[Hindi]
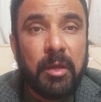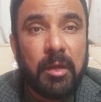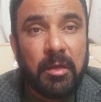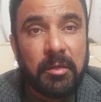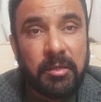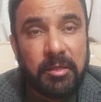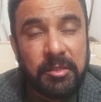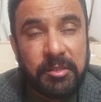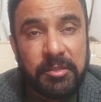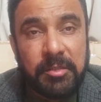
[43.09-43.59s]

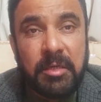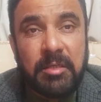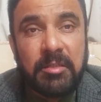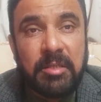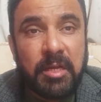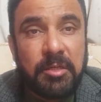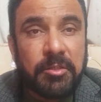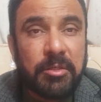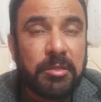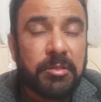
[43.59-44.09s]
एडिशनल
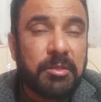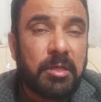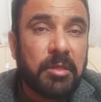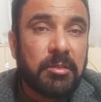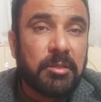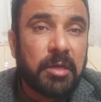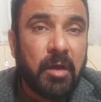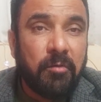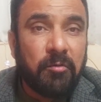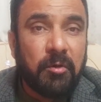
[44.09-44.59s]
सेशन
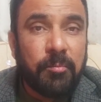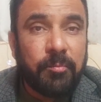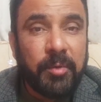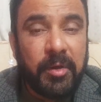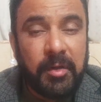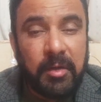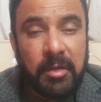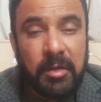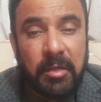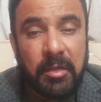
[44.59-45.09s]
जज
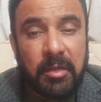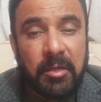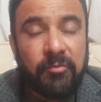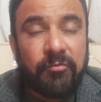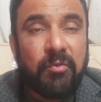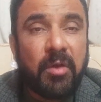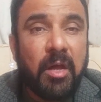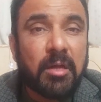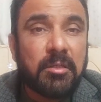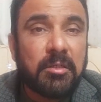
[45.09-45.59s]
रावलपिंडी
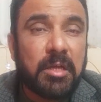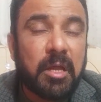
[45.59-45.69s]
इरफान